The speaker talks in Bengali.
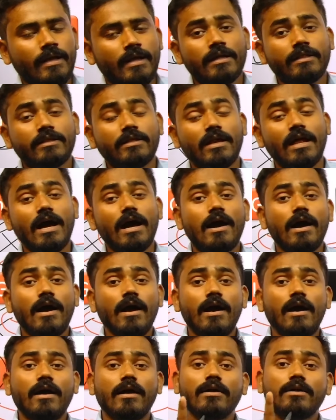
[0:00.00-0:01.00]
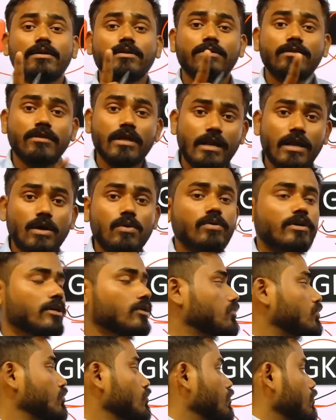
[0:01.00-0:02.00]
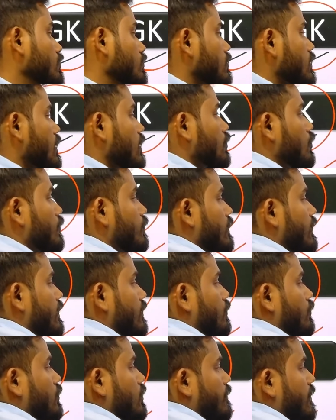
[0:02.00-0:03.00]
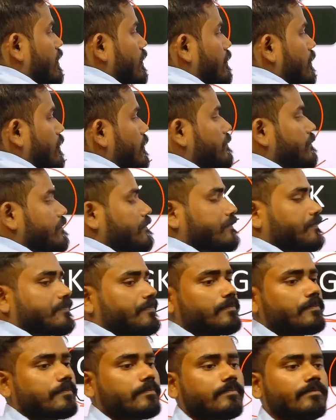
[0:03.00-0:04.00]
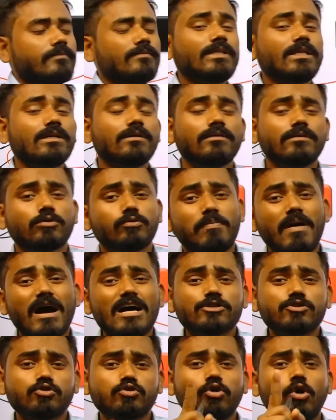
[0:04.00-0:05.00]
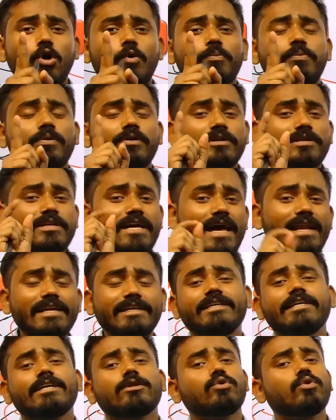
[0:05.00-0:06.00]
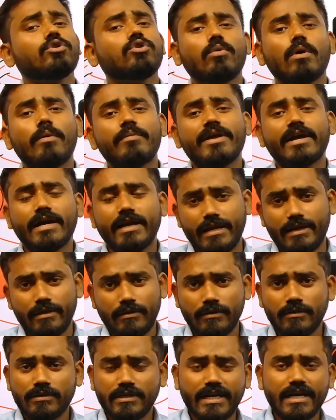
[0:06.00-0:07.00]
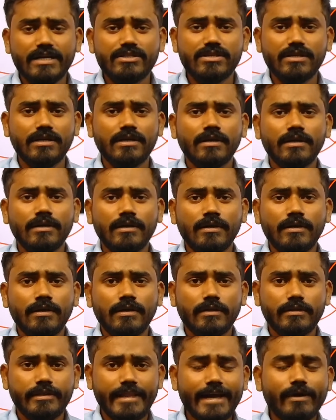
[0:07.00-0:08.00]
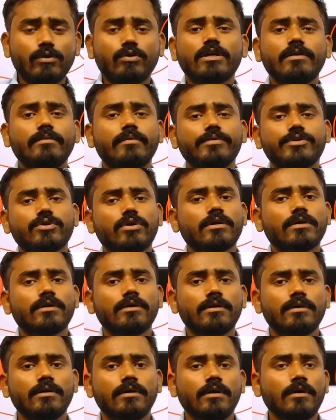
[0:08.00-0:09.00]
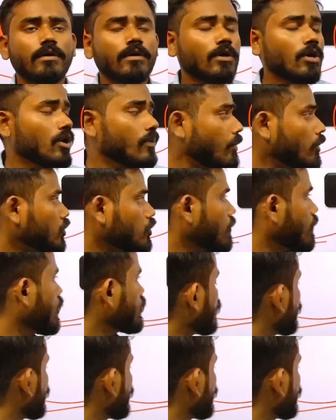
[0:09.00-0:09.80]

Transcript: তাহলে তারাও কিন্তু কাট অফ ক্লিয়ার করতে পারবে না বাস্তব রিয়ালিটিকে তুলে ধরবো আমি এখানে ঠিক আছে দেখো কি বিষয় প্রথমত